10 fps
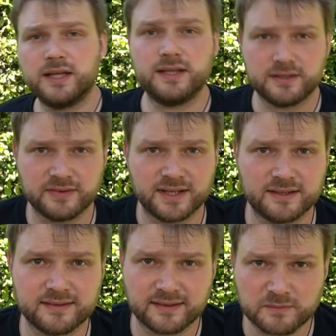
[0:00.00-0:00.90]
Ich werde
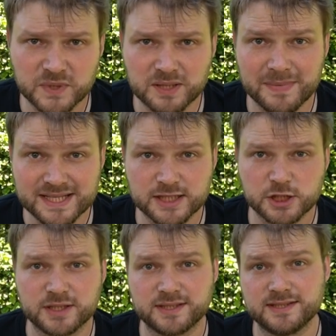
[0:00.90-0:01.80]
das jetzt mit dem Messer
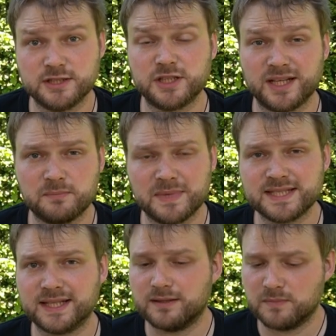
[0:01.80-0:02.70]
schnitzen. Statt dem
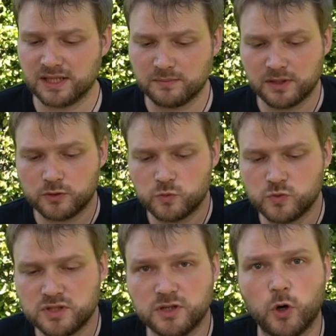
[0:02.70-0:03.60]
Messer kann man aber auch gut
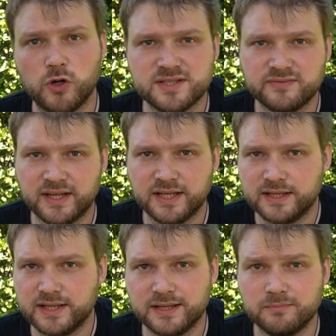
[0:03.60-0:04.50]
eine Holzpfeile
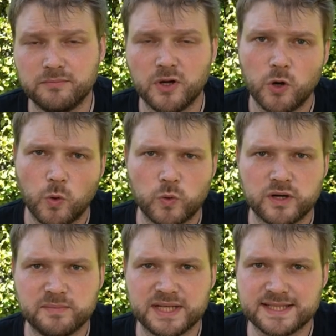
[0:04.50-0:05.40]
nehmen
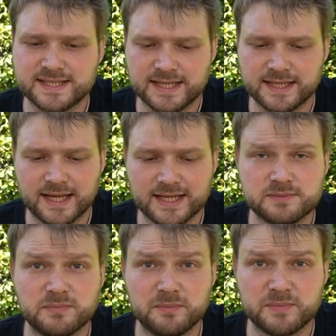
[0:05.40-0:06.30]
oder mit der Säge
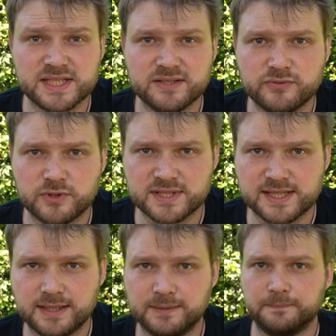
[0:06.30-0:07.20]
erstmal ein bisschen vorsägen.